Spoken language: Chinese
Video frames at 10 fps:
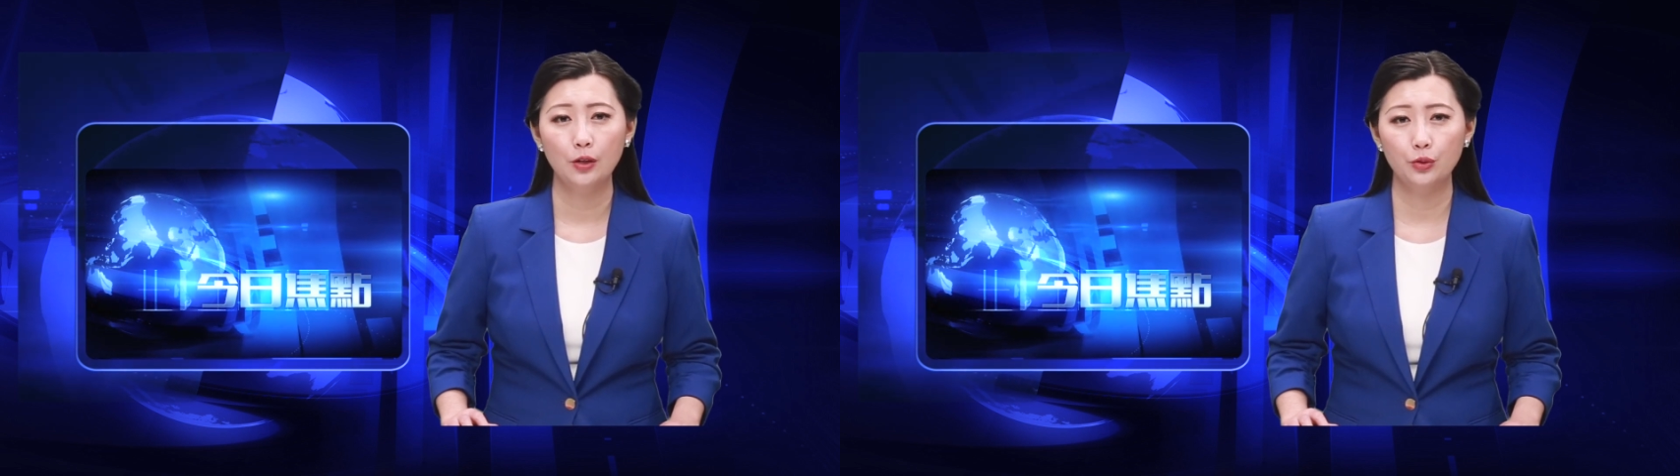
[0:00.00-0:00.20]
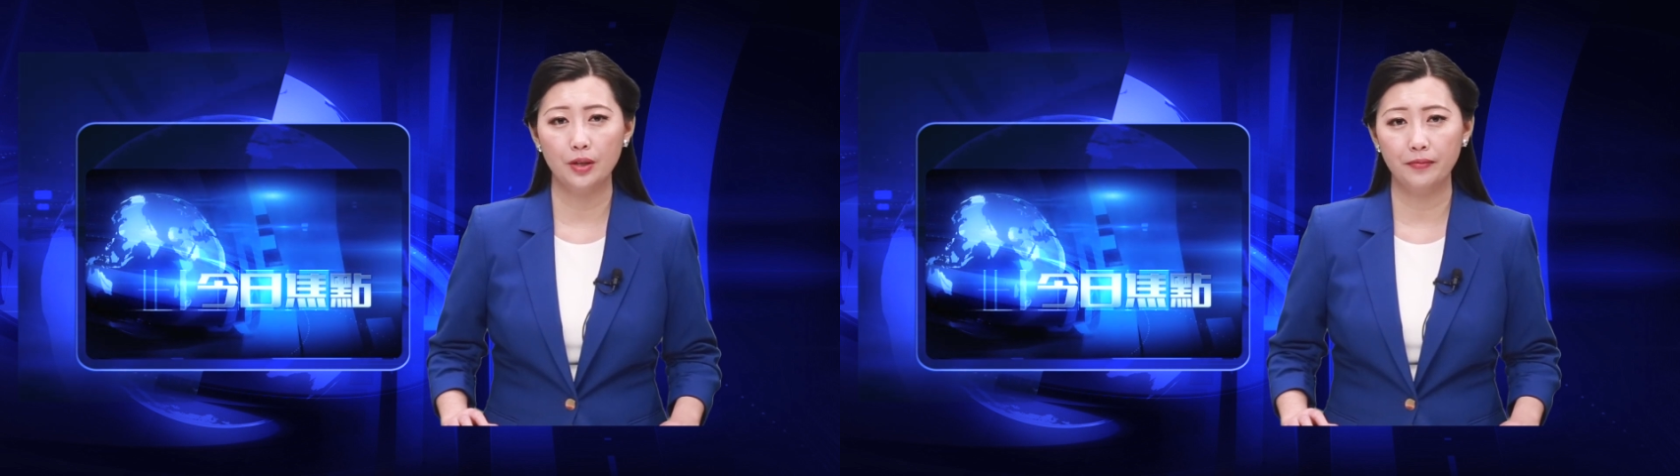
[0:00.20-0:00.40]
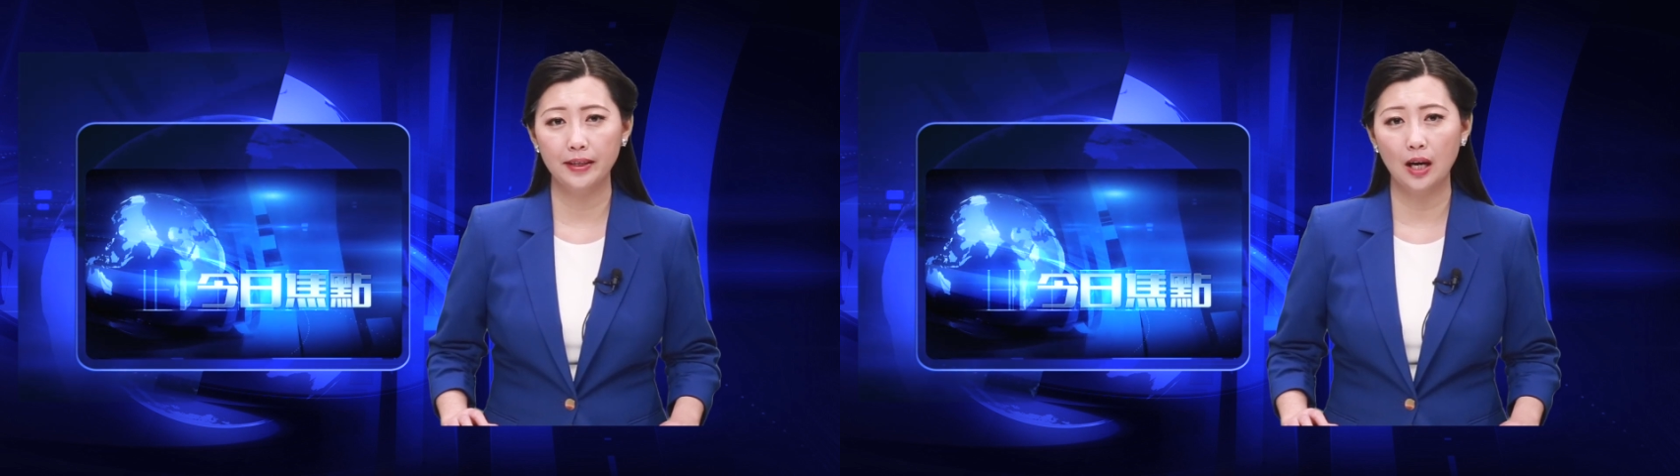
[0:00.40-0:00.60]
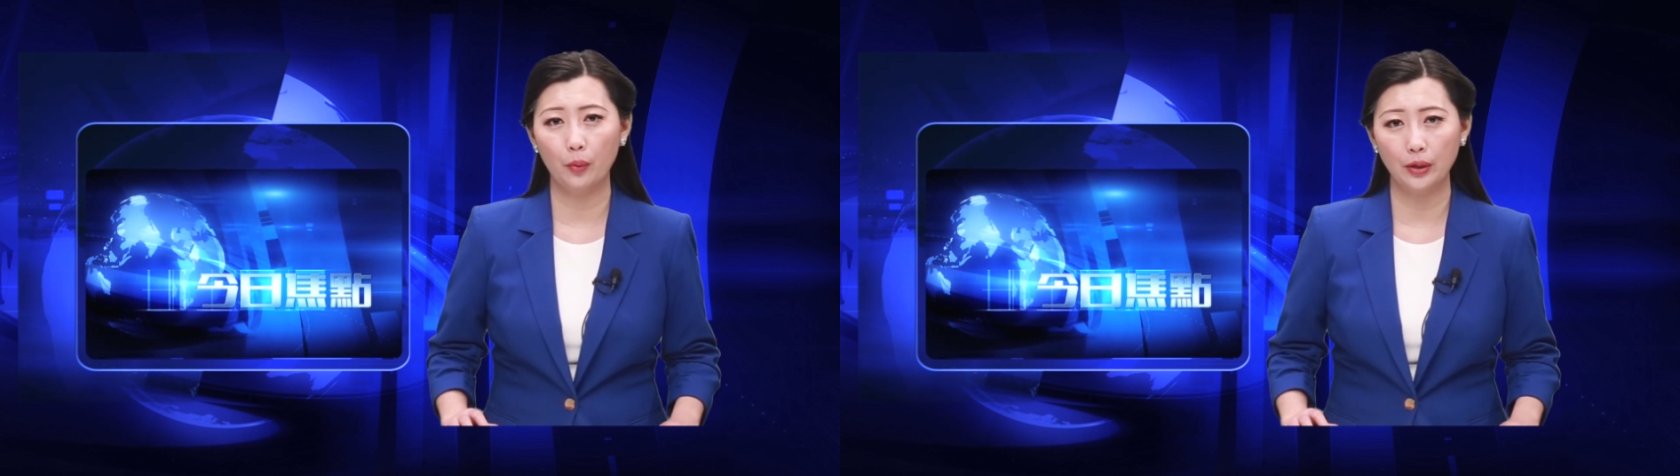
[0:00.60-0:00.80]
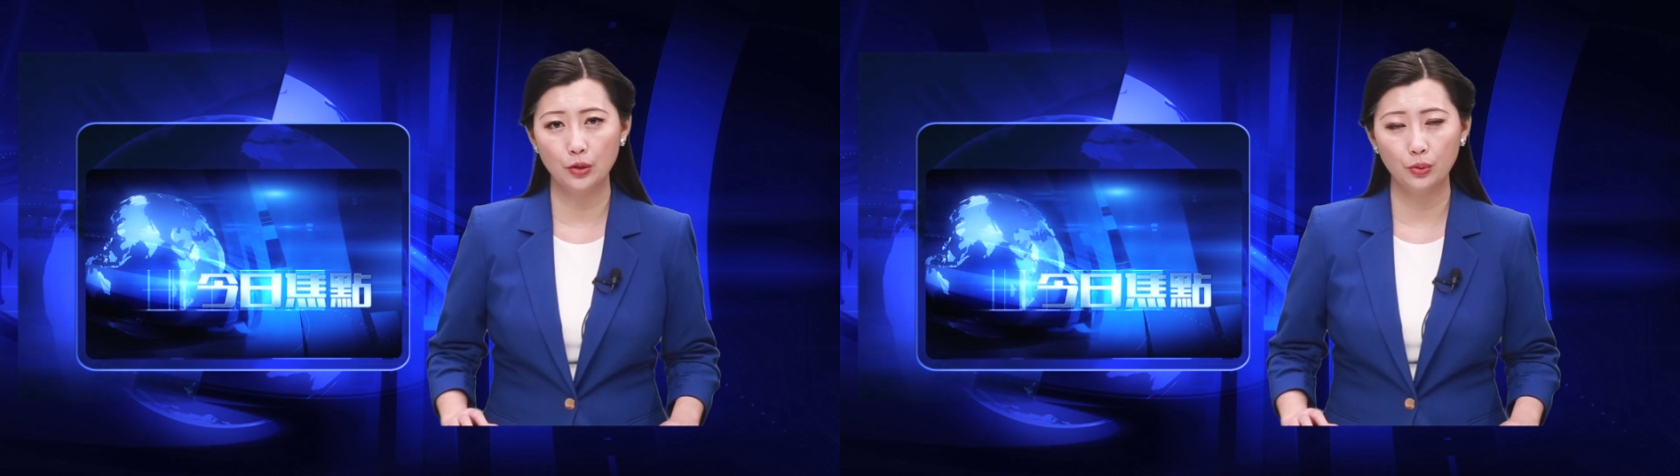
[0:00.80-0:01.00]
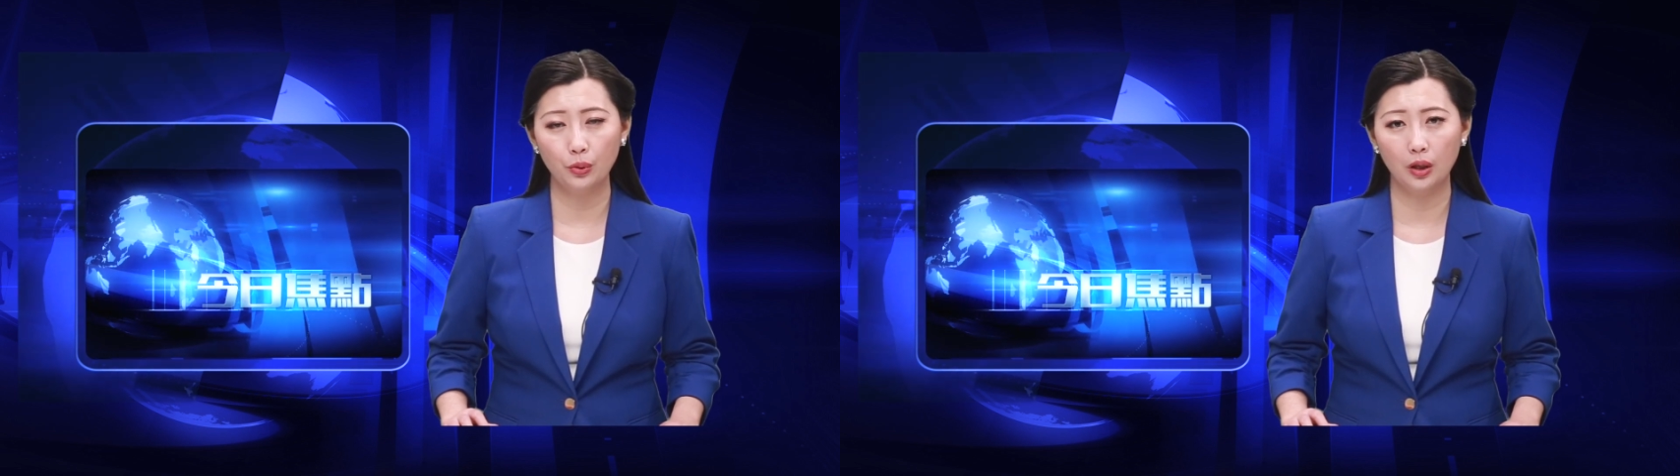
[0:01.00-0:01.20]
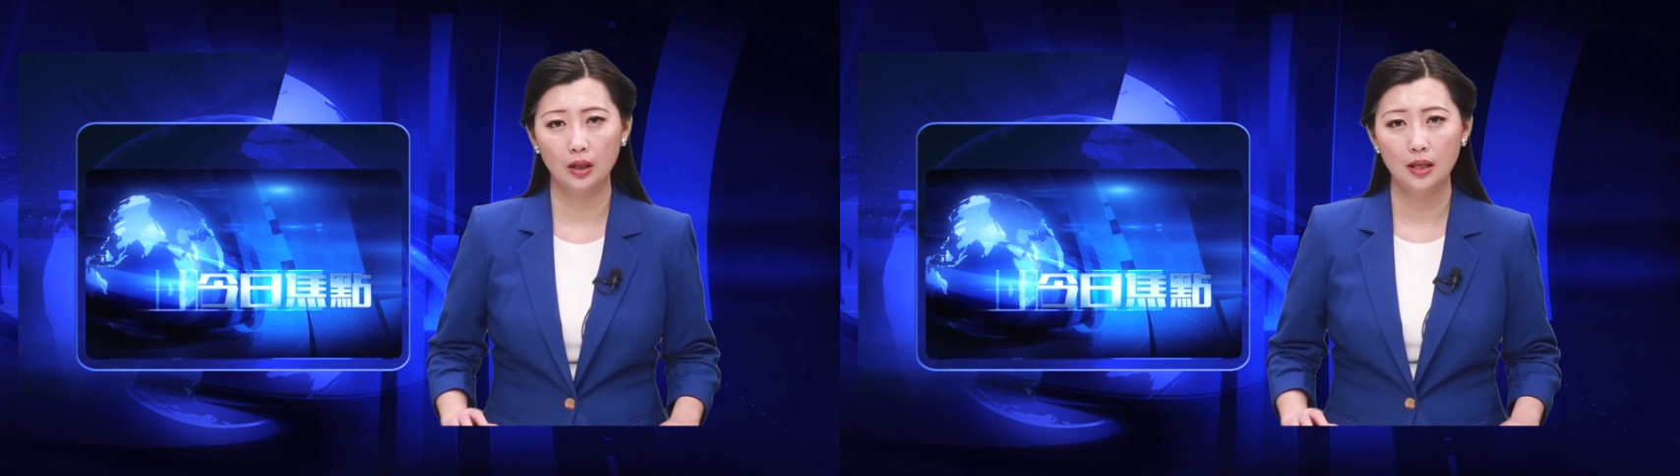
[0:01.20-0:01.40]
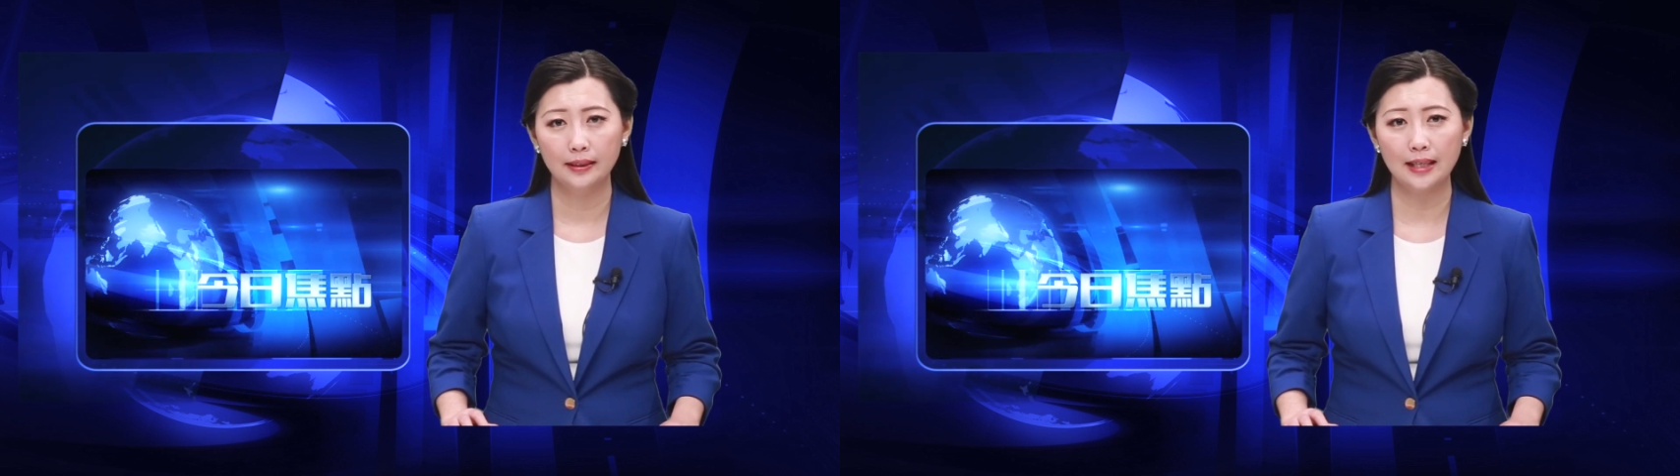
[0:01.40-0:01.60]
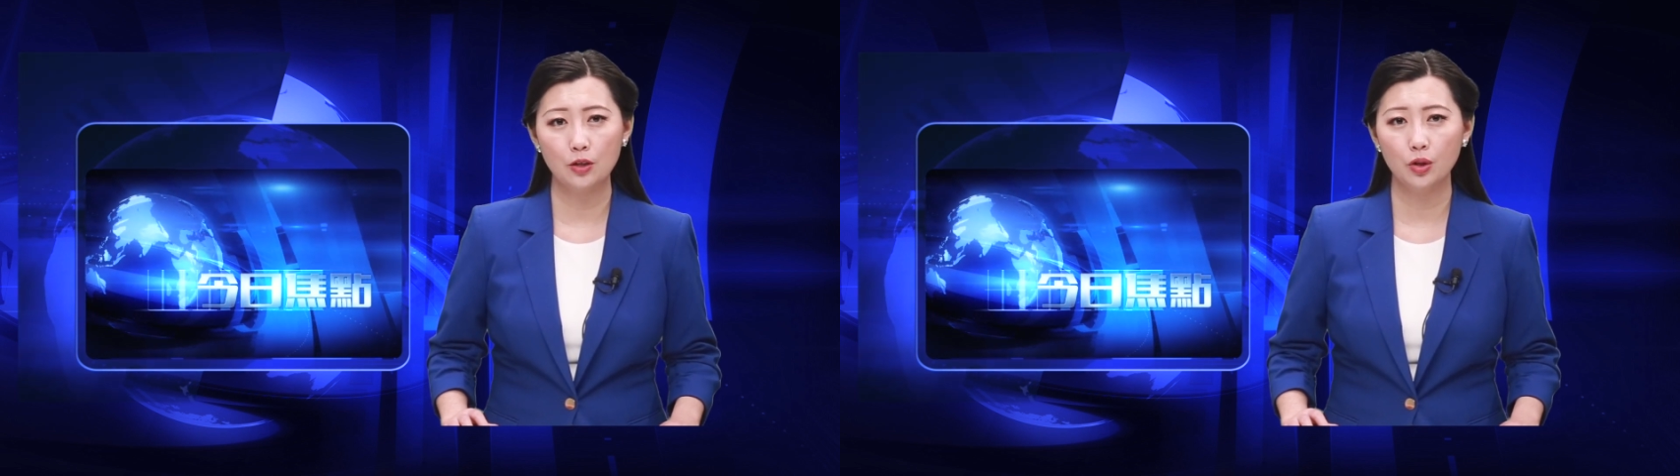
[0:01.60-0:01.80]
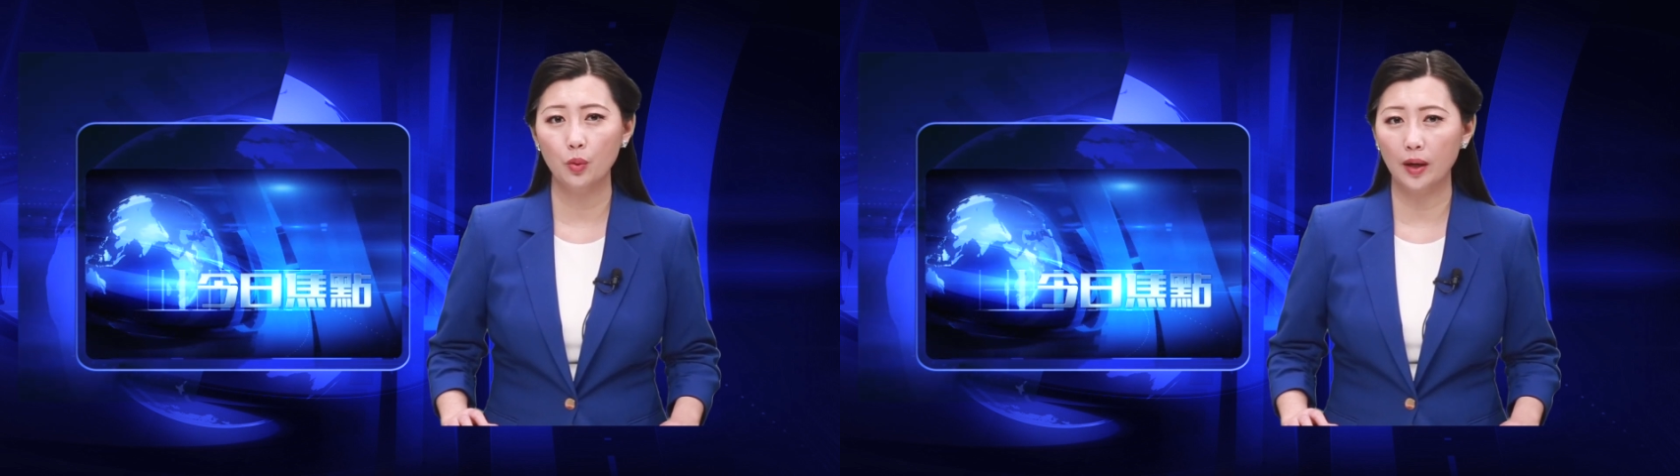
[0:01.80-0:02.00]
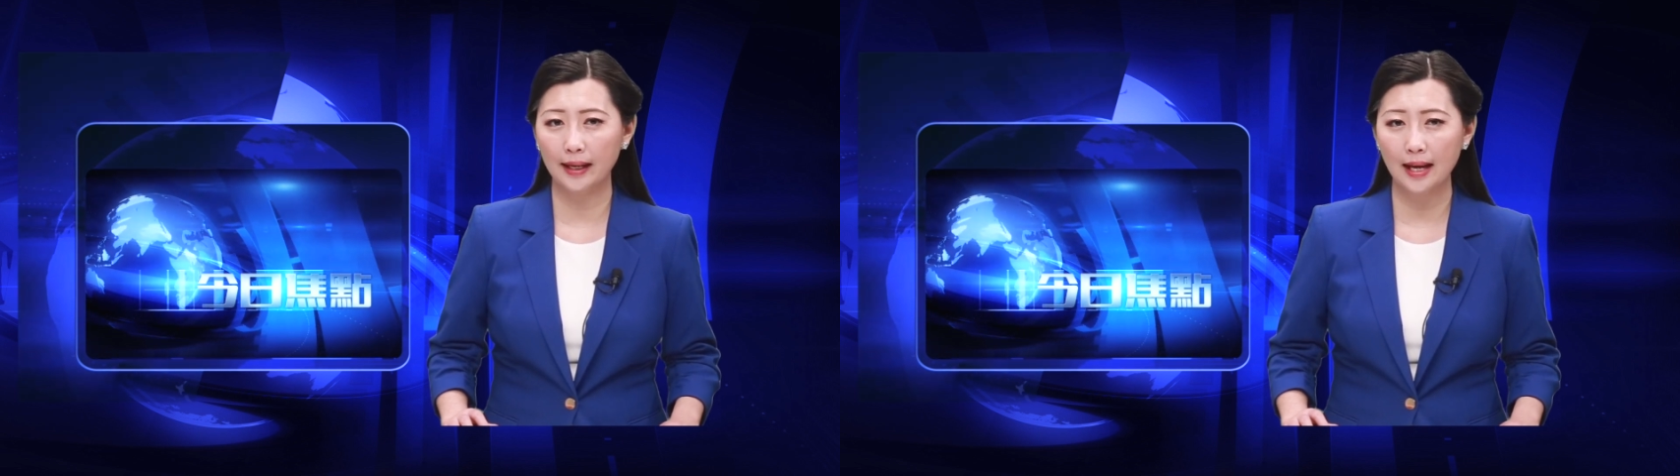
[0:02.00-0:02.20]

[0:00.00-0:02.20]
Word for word: 却非要回中国。他说：“我